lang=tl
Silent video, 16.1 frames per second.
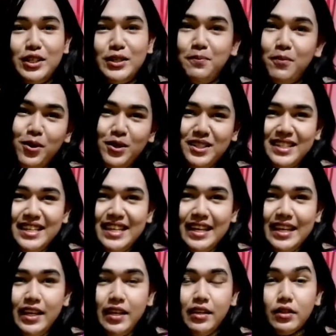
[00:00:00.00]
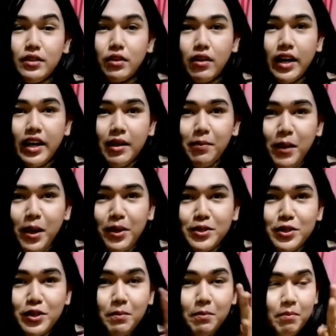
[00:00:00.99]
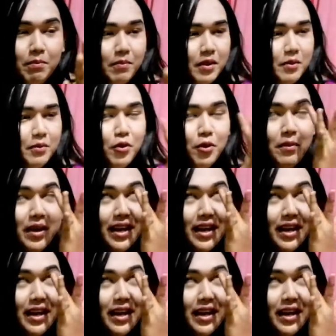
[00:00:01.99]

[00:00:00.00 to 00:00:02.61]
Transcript: small smelting. So, ayan, meron Oh